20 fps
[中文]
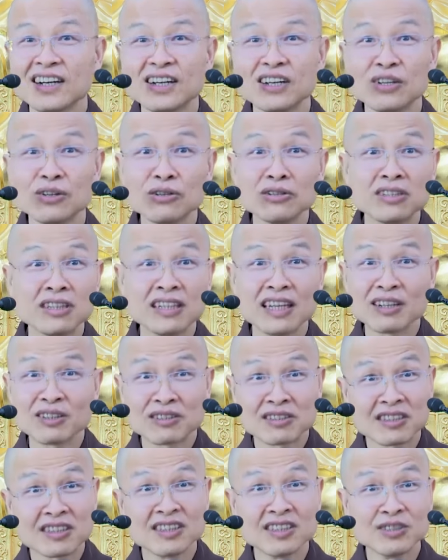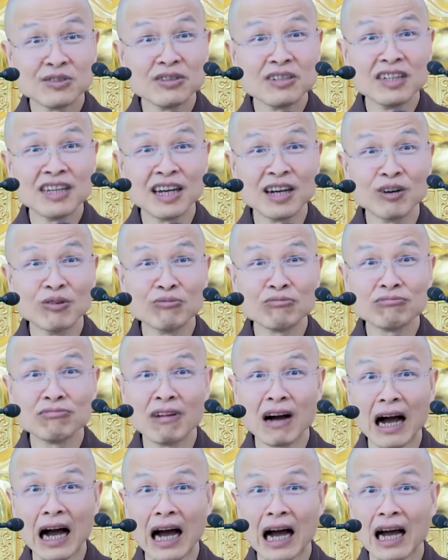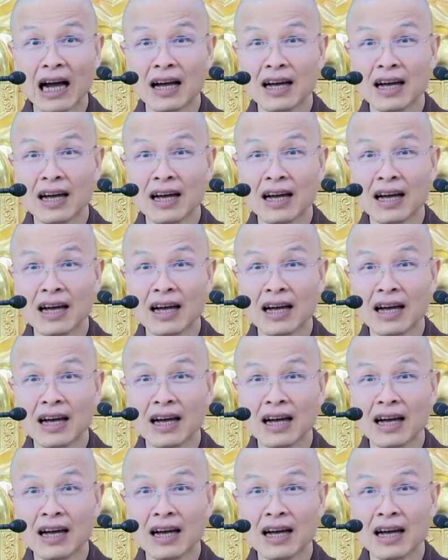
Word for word: 尤其要自己去领悟啊！